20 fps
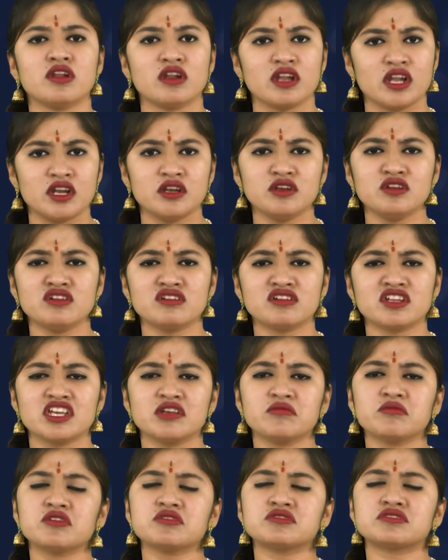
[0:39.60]
రెండు
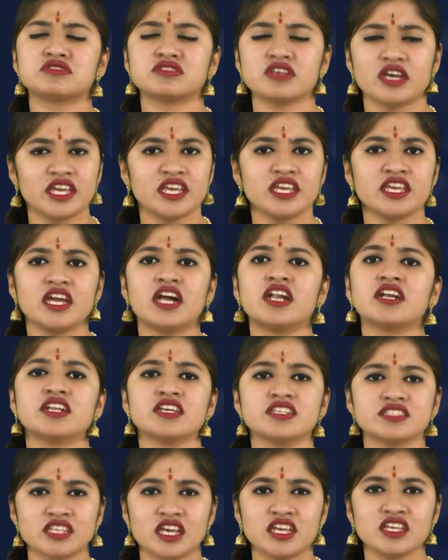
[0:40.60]
టీంలు సై
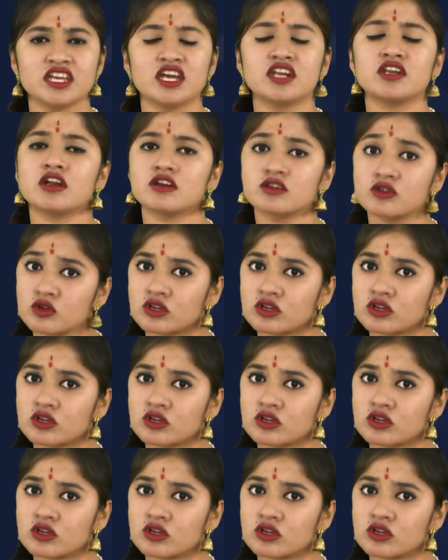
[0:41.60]
అంటే సై అన్నట్టు